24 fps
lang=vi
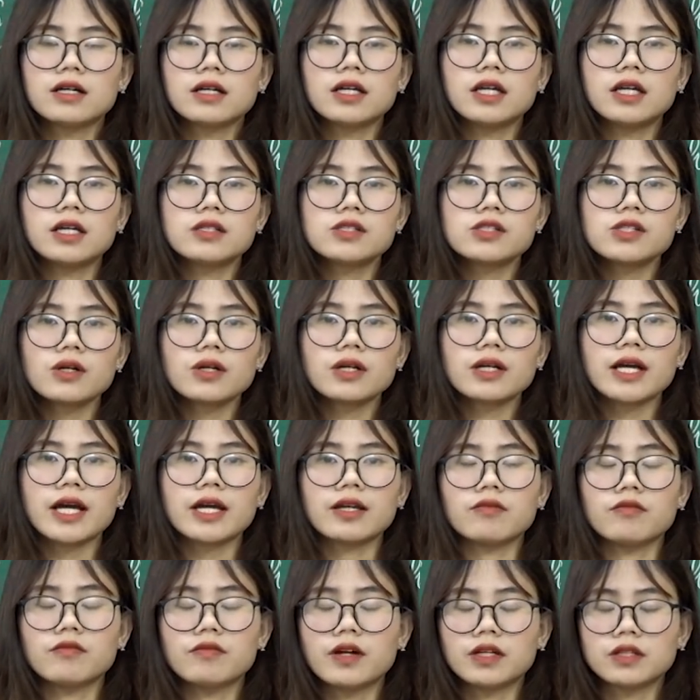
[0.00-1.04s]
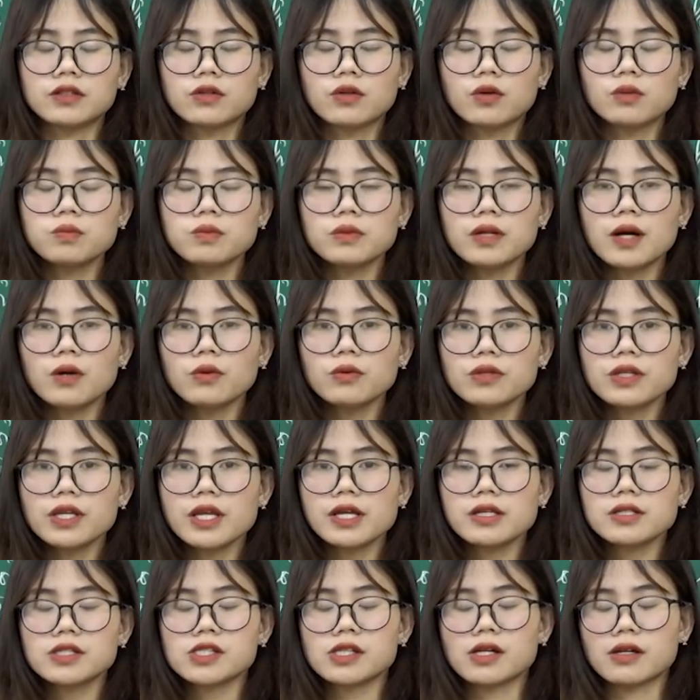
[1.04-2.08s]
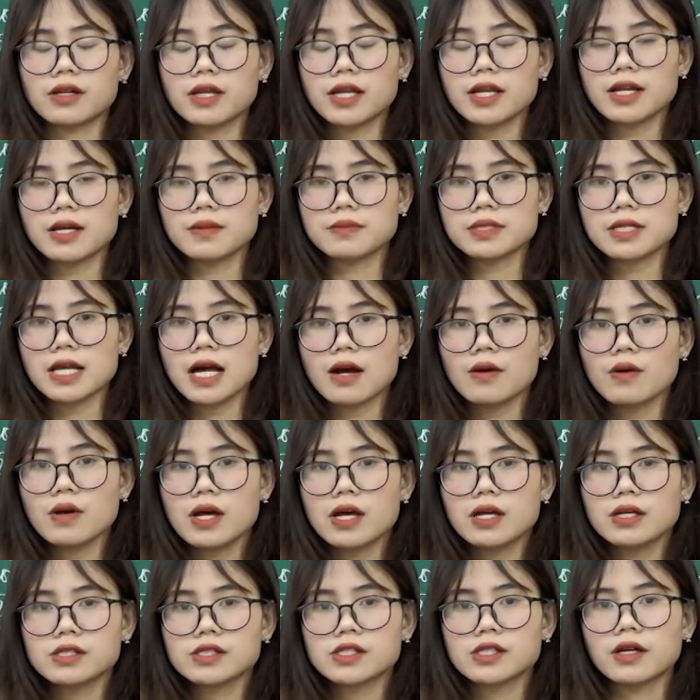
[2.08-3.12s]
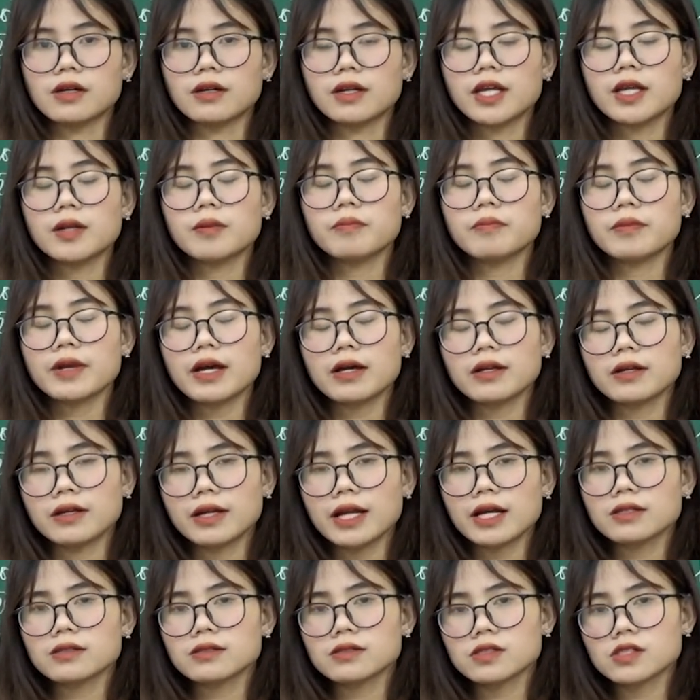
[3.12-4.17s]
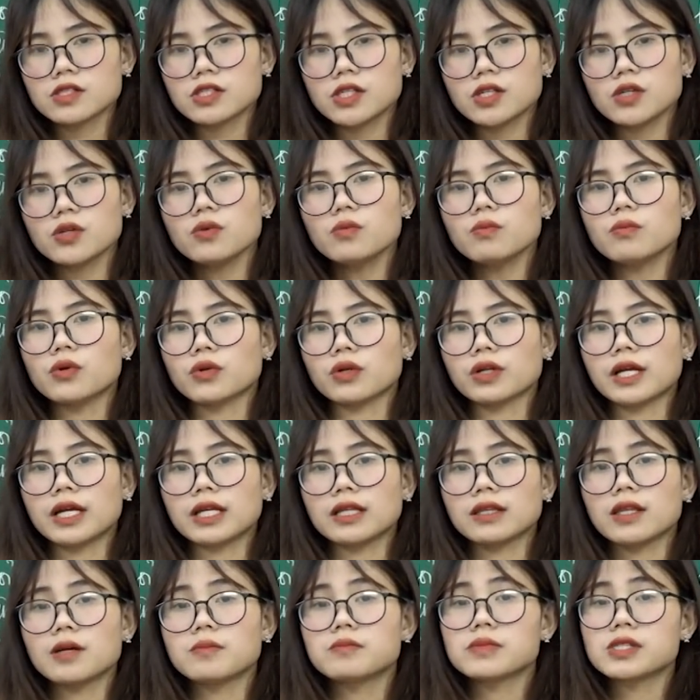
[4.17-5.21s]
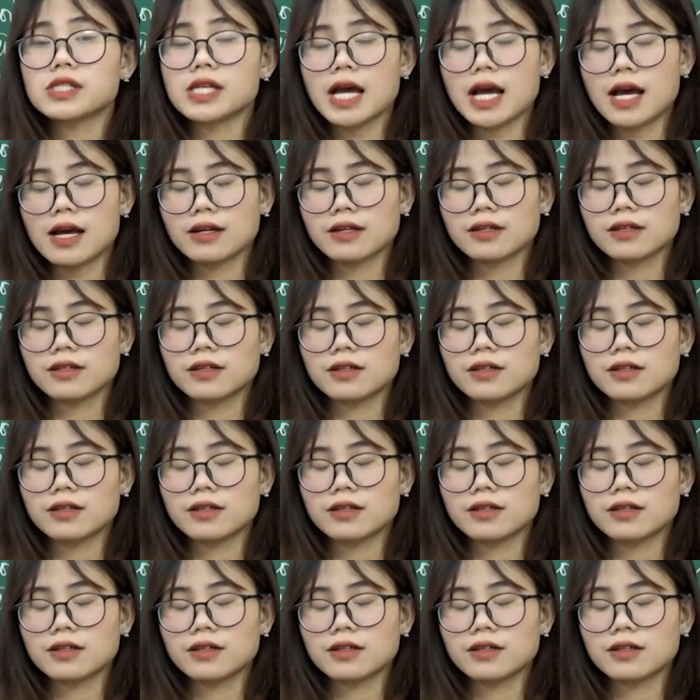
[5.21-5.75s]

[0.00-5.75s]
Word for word: khiến cho cảnh vật cũng ngẫu nhiên trở nên làm sao trở nên đã nặng chịu một cái tâm trạng